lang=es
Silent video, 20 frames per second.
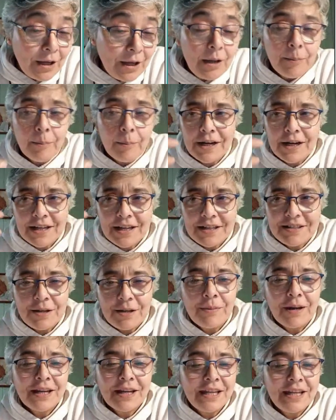para que se
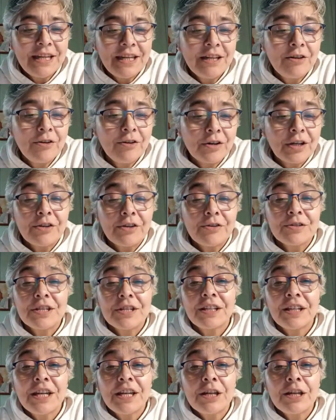imaginen los que nos
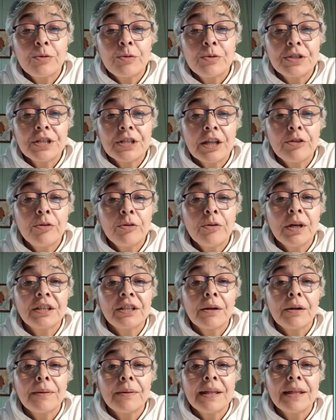están escuchando a
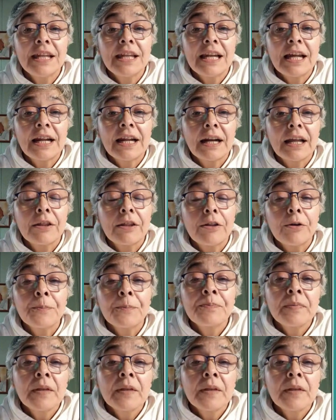través de la radio.